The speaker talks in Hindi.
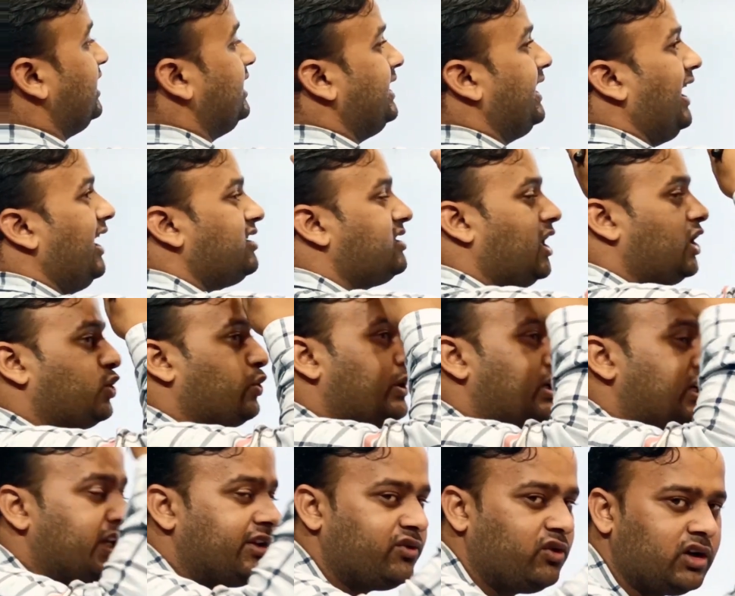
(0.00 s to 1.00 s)
थ्री एट जा
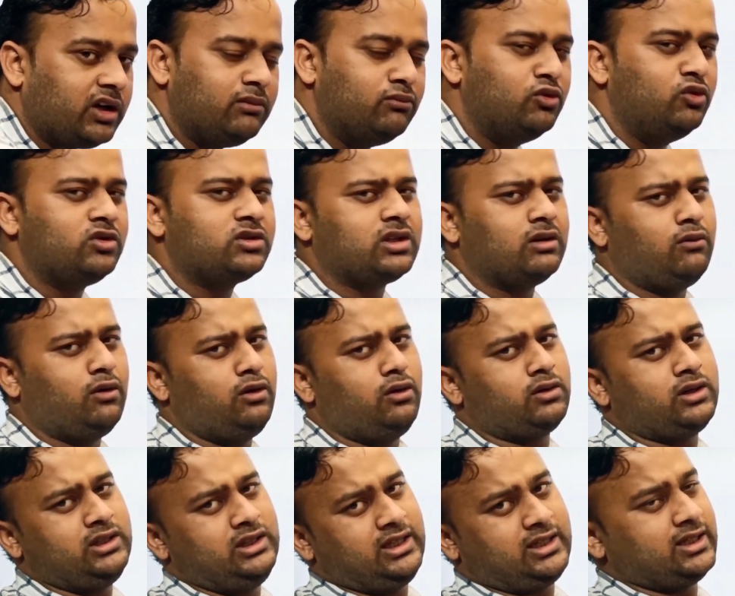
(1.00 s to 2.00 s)
ट्वेंटी फोर मुंह से
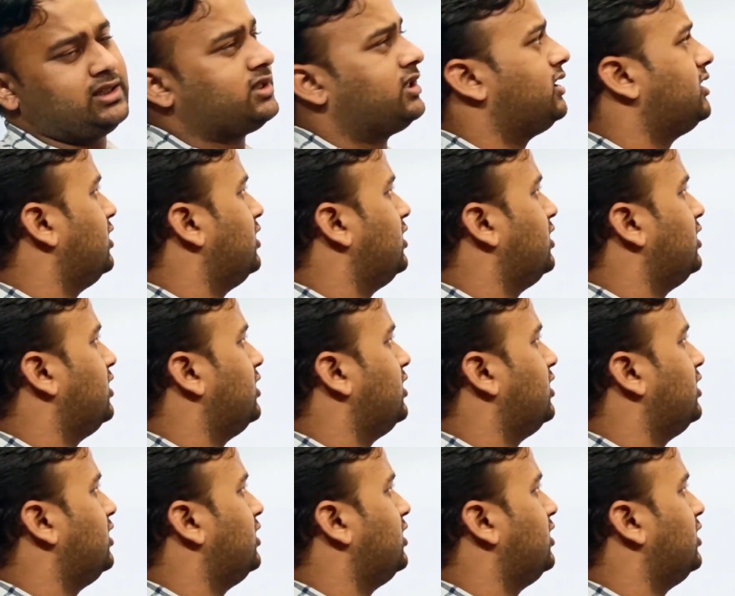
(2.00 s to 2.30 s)
बोलोगे दिक्कत